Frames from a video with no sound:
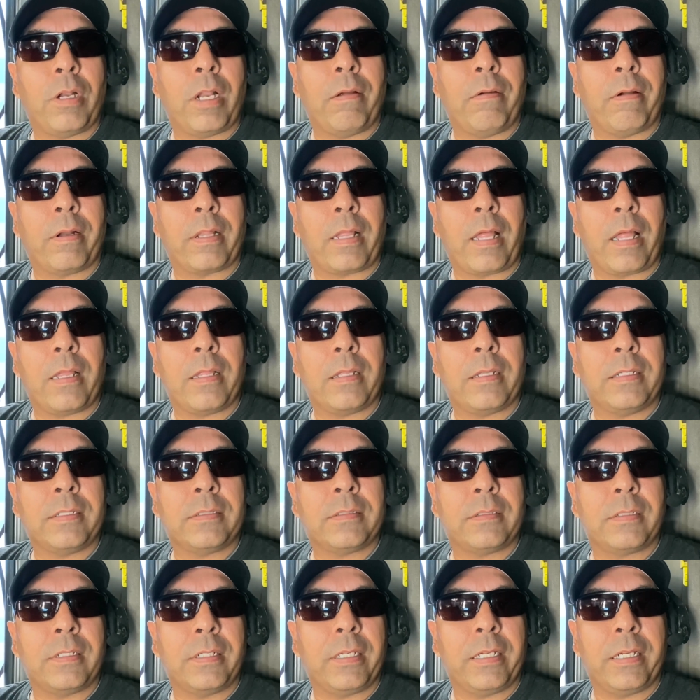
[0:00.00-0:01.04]
La verdad,
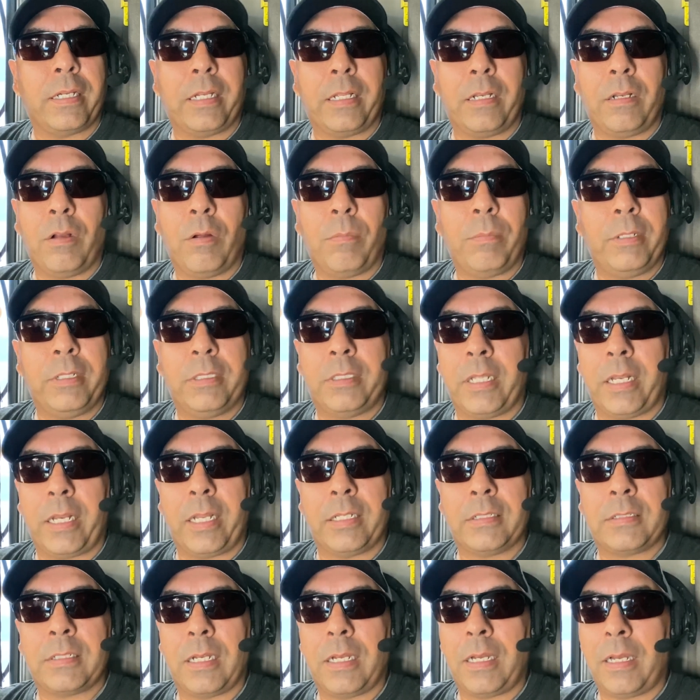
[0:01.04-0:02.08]
este, no me
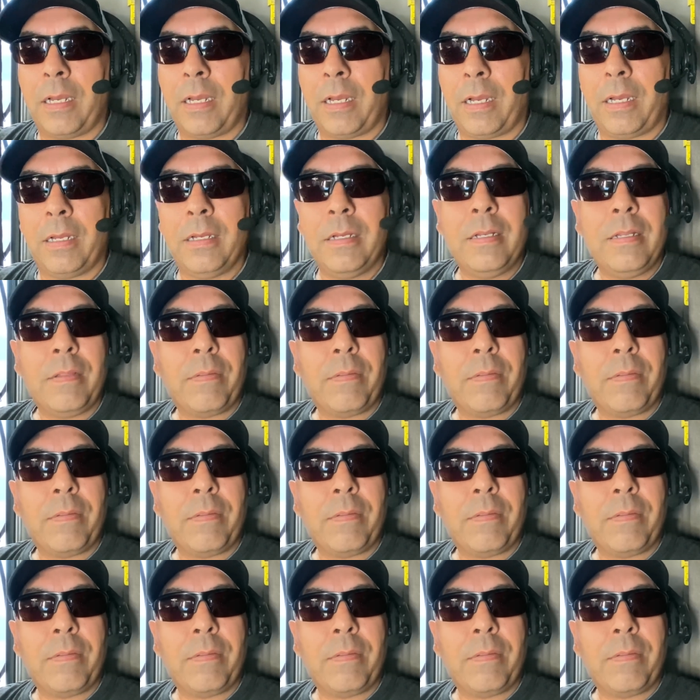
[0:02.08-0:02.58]
interesa